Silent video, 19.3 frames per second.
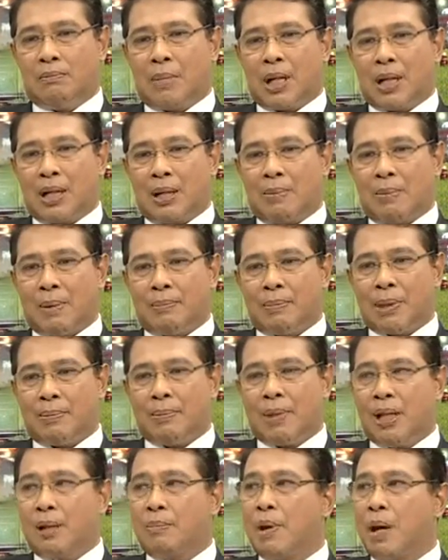มันสม่ำเส
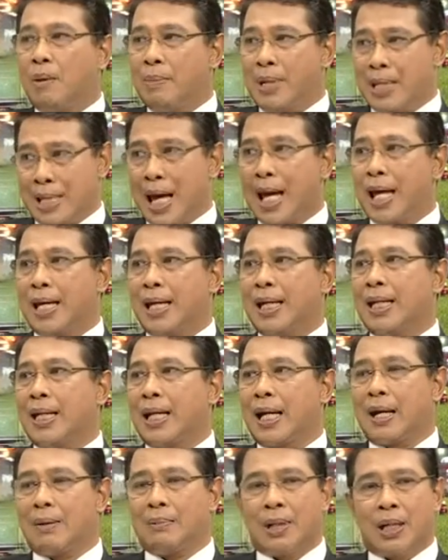มอหรือเปล่าไม่ใช่
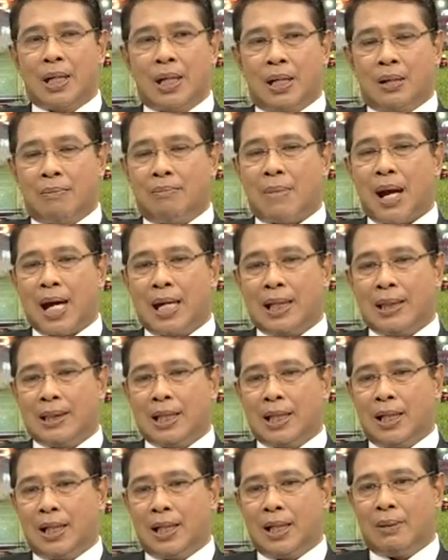นะครับบาง
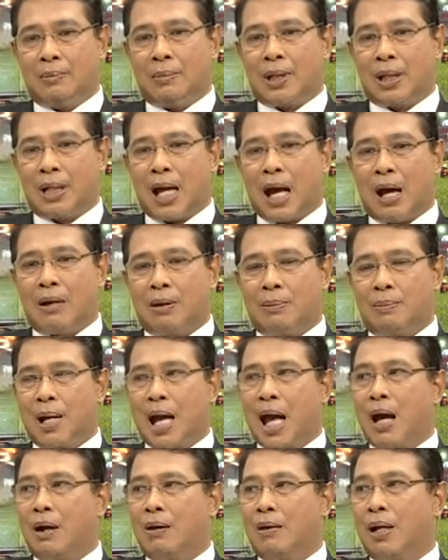เส้นเนี่ยมัน99
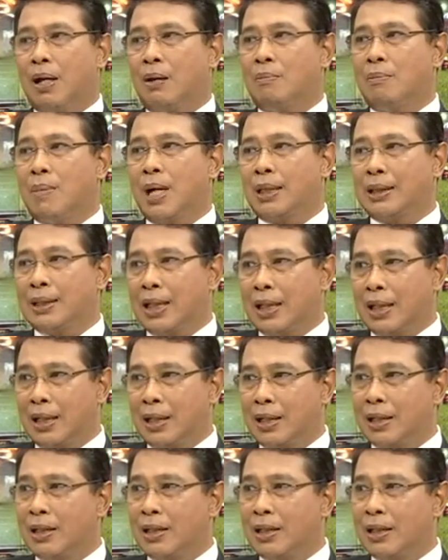แล้วบางเส้นก็